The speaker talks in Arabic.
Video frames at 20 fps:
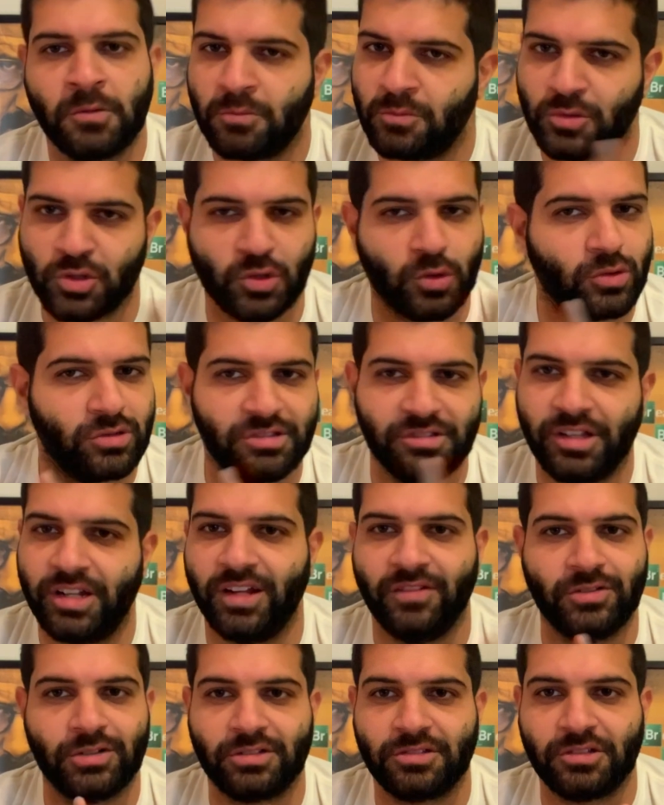مش
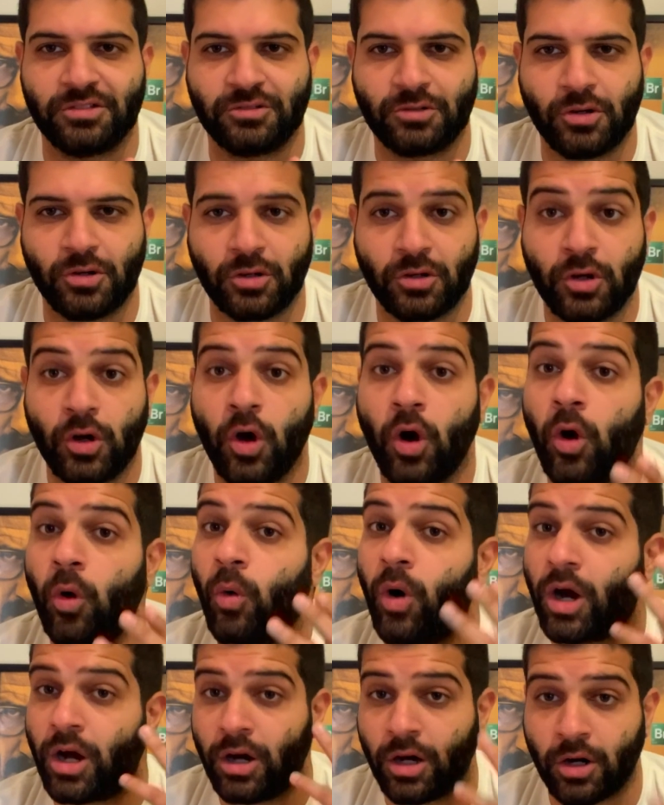جودزيلا فيرسس كونج
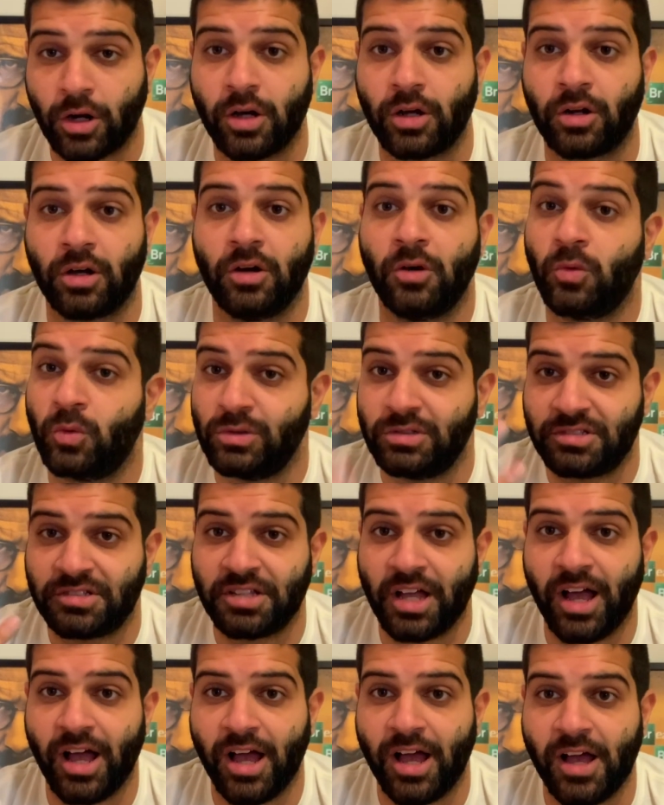هو كرارة
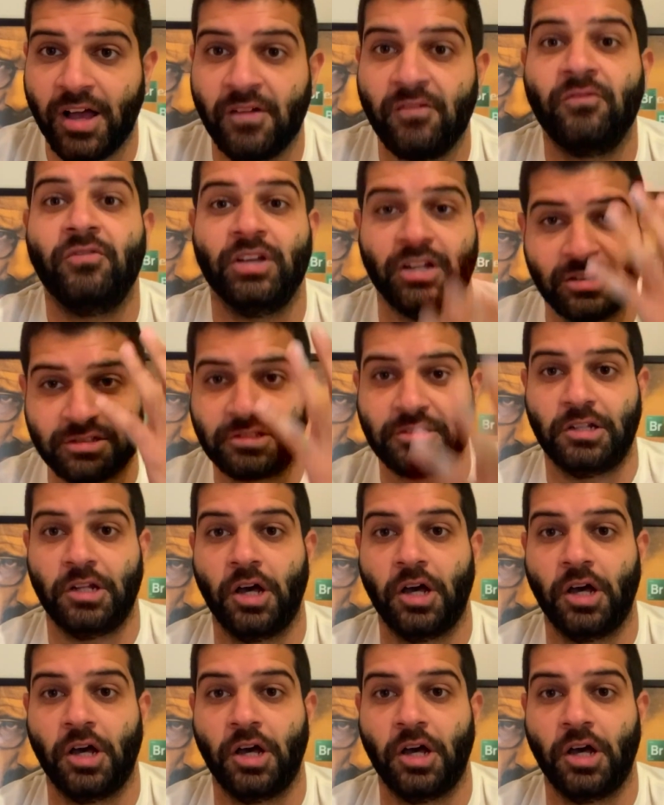والسقة في نسل